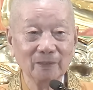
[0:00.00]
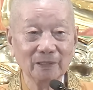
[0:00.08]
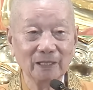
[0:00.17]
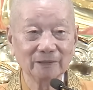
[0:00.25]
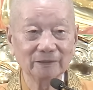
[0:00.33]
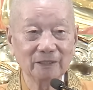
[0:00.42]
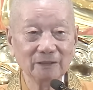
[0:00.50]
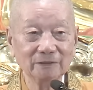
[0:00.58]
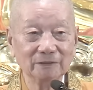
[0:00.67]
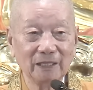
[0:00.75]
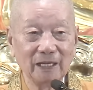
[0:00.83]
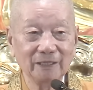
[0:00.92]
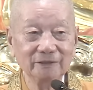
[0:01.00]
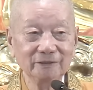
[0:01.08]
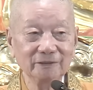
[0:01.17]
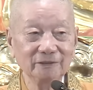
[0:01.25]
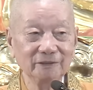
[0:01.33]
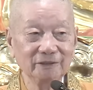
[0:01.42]
là tất cả
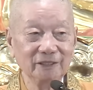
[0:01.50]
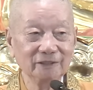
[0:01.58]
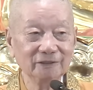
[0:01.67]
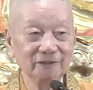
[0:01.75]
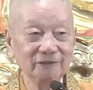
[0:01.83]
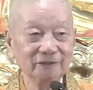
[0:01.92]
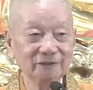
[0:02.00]
những người đệ tử